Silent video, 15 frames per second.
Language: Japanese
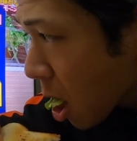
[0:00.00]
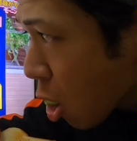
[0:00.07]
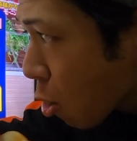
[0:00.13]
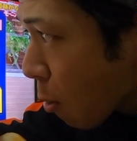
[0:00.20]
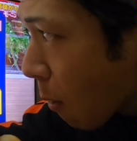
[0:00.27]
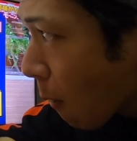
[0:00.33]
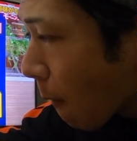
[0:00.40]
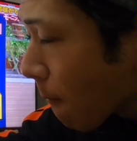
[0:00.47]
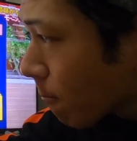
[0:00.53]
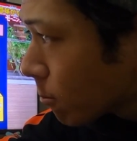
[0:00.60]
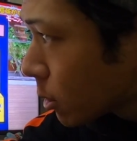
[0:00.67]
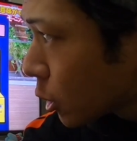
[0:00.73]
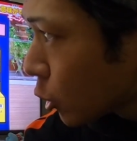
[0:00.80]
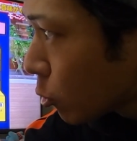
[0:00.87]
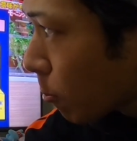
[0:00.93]
感染
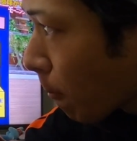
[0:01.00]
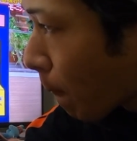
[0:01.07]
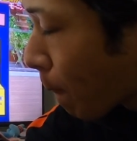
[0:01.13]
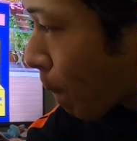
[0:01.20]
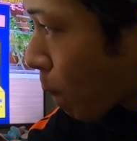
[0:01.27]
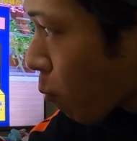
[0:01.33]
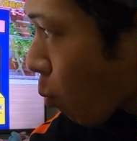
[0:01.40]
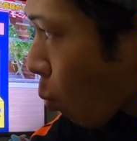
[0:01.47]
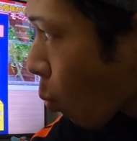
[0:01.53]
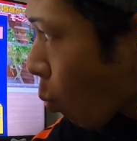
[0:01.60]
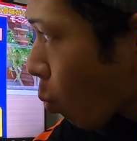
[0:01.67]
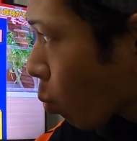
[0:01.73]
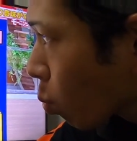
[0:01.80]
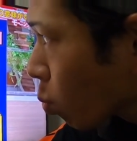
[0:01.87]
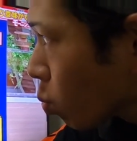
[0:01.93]
拡大防止と
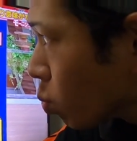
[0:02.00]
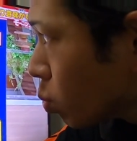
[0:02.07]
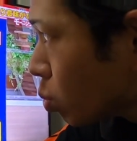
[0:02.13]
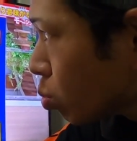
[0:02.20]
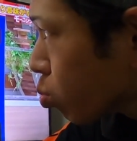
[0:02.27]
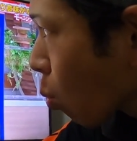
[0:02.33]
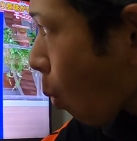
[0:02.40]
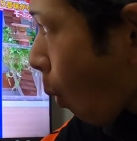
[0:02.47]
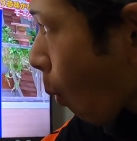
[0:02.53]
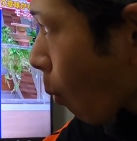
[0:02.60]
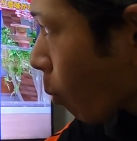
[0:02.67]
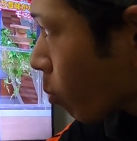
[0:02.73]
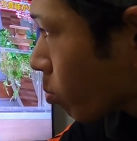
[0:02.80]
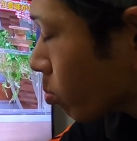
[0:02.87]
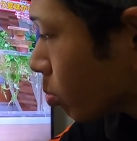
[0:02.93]
両方見なきゃいけないわ
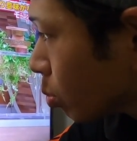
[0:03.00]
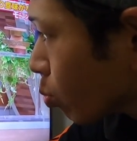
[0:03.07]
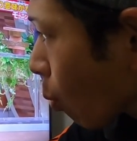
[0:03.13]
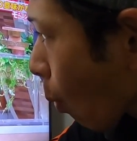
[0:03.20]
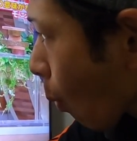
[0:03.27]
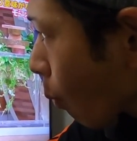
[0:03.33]
けですね。